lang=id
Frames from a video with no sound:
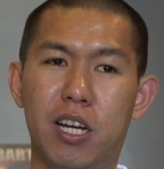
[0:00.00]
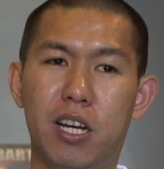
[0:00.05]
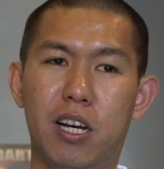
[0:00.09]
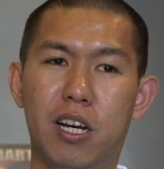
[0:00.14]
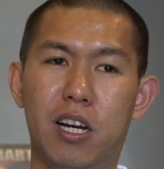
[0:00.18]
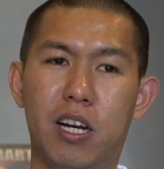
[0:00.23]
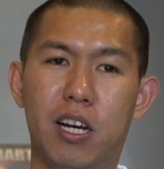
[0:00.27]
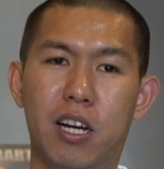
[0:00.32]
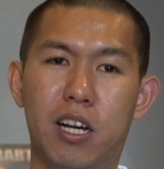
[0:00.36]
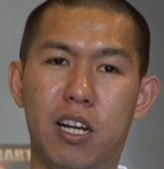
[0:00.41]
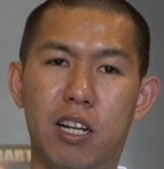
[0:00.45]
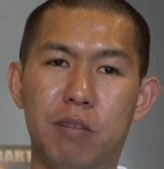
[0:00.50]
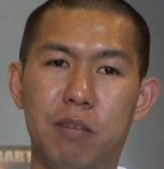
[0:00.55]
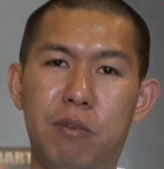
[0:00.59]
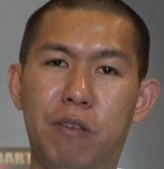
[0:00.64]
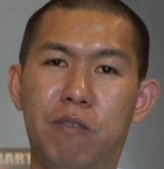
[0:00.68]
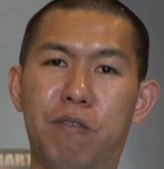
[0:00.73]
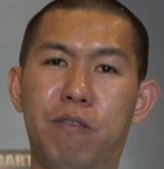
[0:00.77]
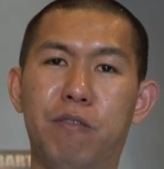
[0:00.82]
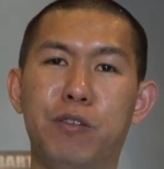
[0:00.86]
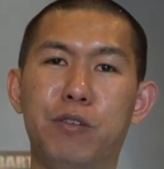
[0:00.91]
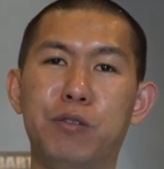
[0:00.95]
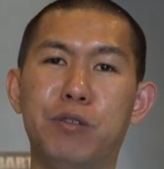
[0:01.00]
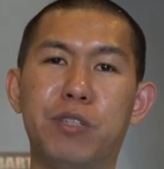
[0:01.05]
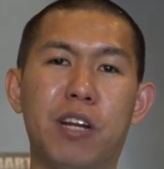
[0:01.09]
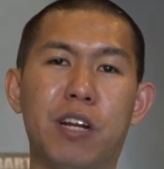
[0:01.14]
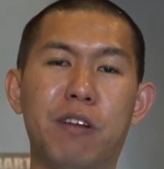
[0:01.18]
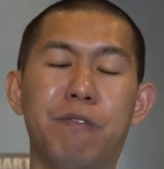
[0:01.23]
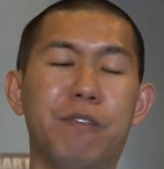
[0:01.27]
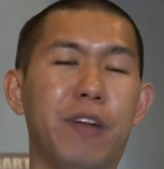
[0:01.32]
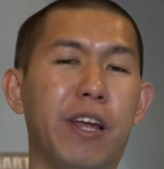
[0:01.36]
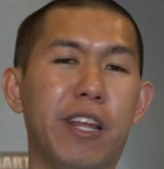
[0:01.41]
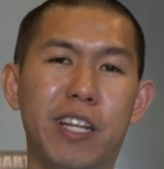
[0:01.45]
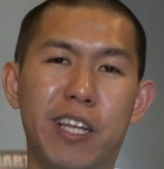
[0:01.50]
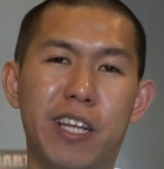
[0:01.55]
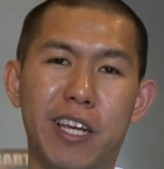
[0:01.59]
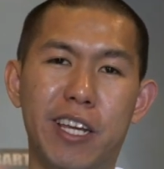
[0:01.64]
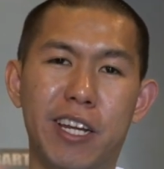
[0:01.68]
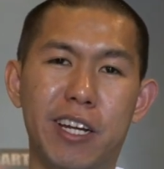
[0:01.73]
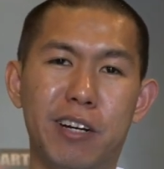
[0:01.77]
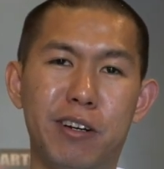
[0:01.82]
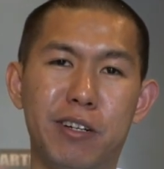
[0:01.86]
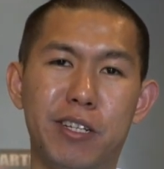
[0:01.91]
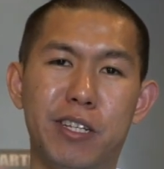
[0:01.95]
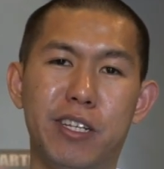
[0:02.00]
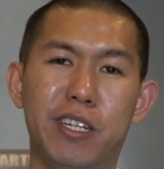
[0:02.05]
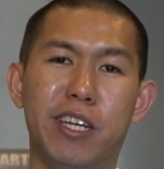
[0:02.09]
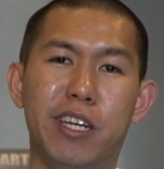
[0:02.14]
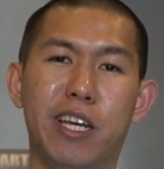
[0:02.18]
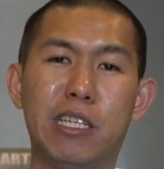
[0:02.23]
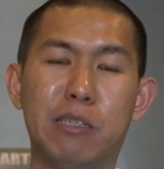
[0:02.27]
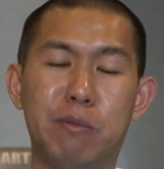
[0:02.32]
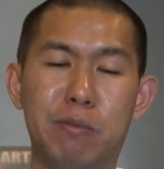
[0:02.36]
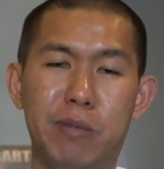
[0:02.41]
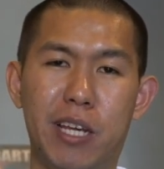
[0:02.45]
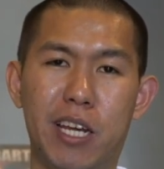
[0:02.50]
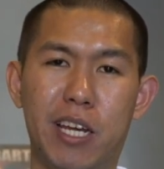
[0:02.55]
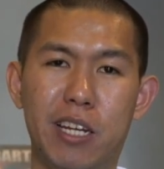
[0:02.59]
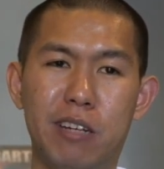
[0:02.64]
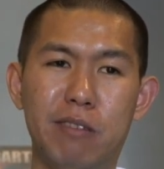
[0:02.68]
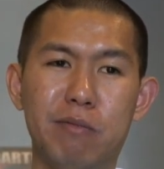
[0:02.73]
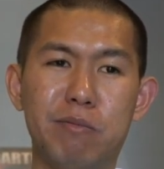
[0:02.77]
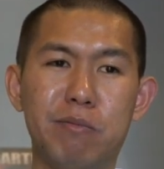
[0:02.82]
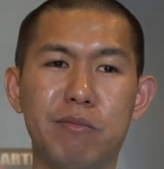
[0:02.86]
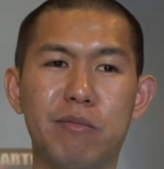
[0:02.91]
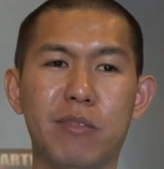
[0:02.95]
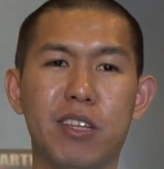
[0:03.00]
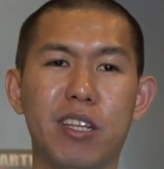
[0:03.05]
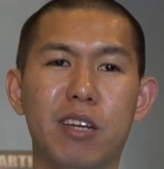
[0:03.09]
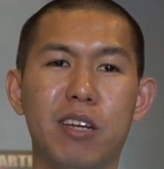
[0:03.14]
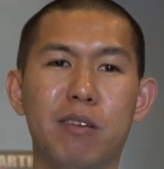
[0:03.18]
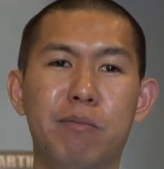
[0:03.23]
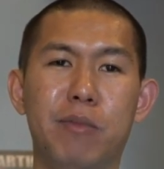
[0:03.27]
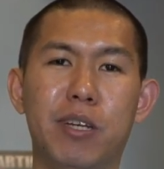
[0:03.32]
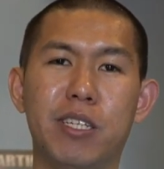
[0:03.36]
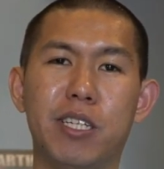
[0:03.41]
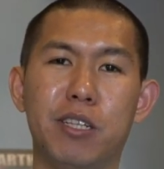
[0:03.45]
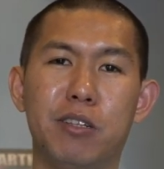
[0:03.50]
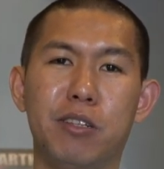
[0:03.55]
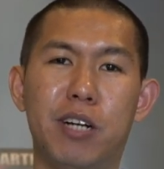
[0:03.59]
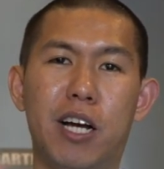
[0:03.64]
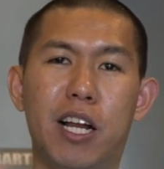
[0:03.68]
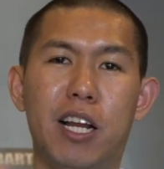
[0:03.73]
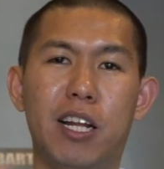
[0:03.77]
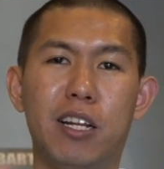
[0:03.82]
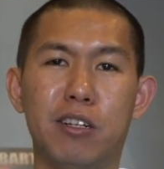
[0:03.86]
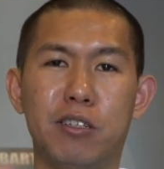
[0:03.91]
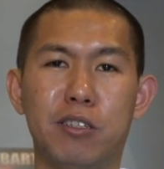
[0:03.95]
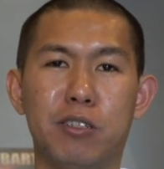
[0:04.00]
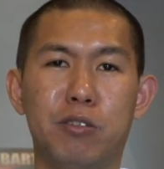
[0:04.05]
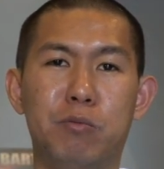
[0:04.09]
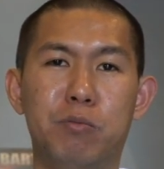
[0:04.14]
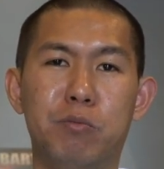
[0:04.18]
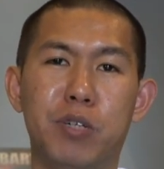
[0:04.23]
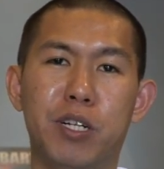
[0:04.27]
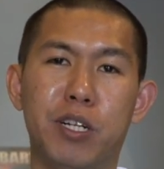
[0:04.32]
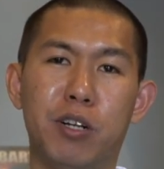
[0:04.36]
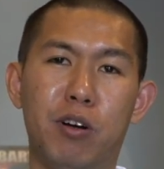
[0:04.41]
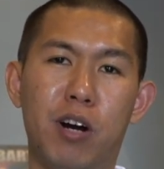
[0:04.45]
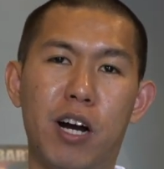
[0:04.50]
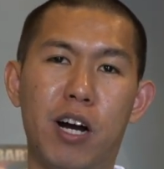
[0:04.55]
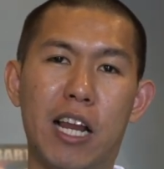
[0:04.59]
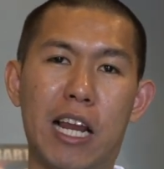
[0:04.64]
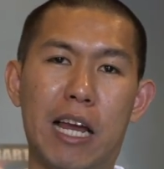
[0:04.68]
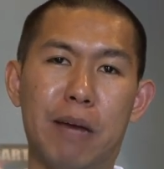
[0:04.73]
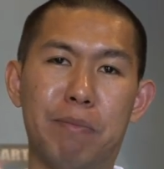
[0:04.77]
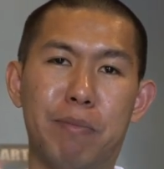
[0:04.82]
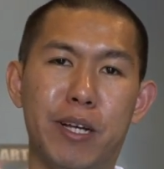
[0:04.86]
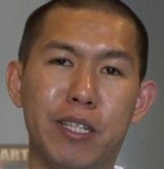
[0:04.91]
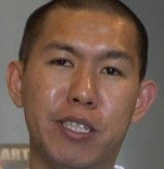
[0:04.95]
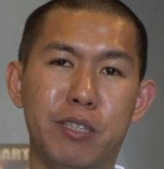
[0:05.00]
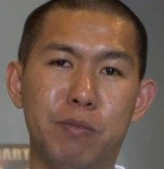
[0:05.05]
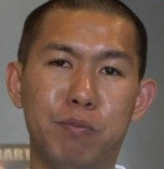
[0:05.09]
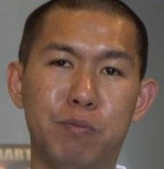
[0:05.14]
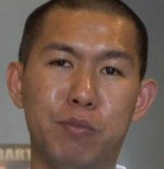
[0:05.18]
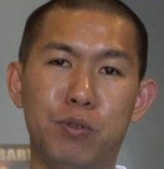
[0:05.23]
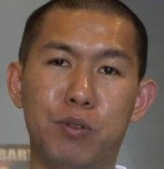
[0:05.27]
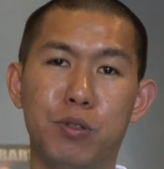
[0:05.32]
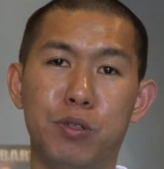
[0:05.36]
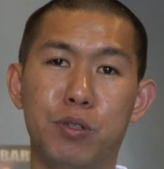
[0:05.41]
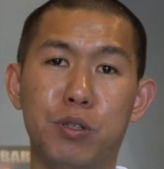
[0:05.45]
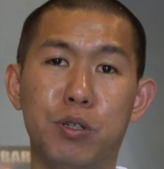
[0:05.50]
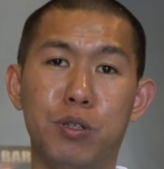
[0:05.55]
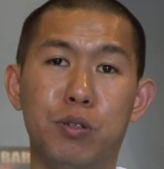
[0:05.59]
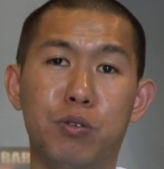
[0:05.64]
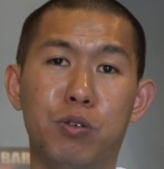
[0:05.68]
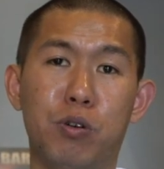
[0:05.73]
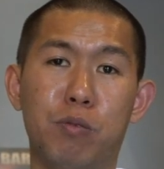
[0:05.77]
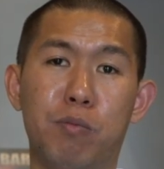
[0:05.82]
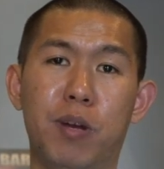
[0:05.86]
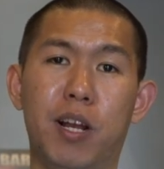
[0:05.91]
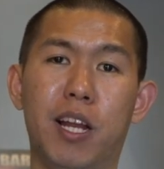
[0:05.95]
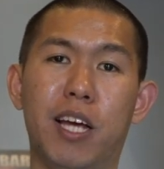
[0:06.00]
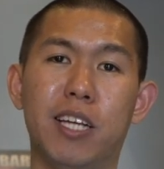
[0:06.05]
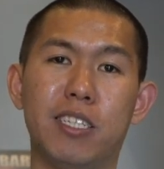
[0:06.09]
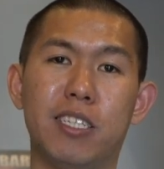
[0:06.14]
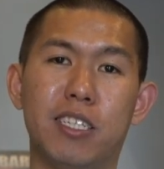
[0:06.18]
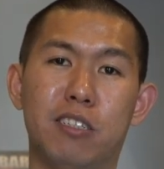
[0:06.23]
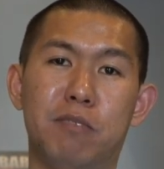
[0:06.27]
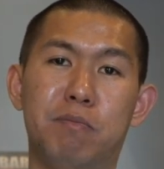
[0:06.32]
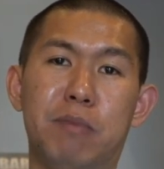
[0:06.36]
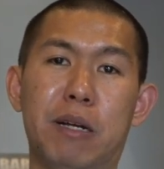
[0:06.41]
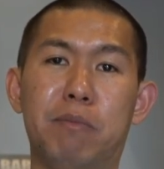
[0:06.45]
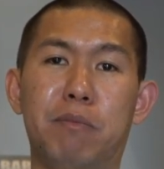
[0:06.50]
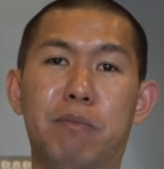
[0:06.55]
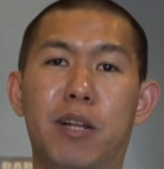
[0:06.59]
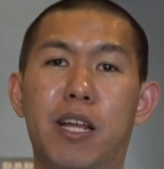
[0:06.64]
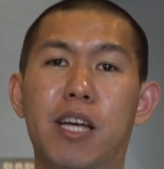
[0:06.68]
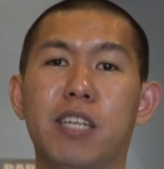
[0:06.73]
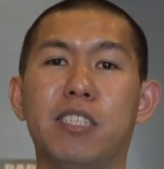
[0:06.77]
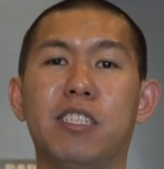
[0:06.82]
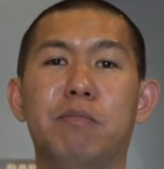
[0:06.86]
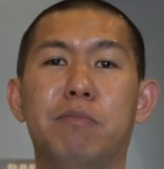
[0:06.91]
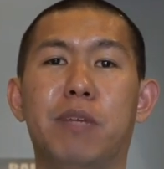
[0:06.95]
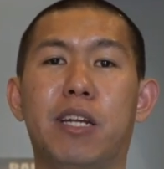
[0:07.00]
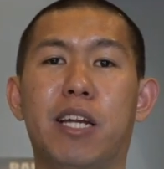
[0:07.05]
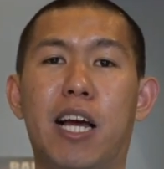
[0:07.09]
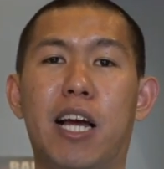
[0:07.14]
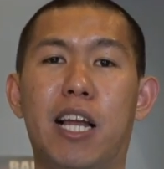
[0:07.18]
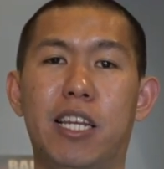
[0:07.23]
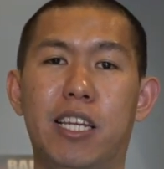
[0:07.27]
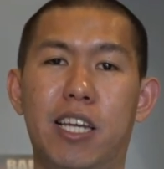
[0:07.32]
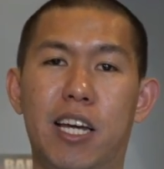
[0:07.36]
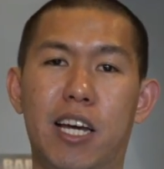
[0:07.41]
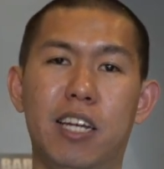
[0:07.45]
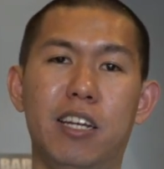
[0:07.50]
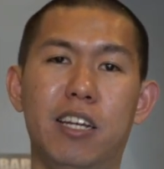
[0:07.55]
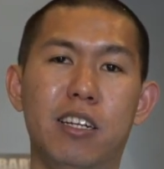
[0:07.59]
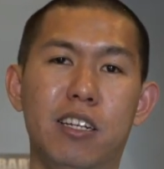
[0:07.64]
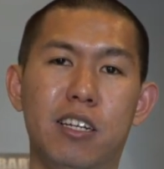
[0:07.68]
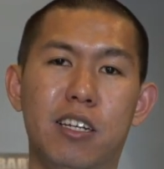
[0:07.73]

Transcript: uh, lebih user friendly ya kalau di ESPN. Biasanya tuh kalian harus kumpulin kalau nggak 8, 10, 12 atau 14 teman kalian.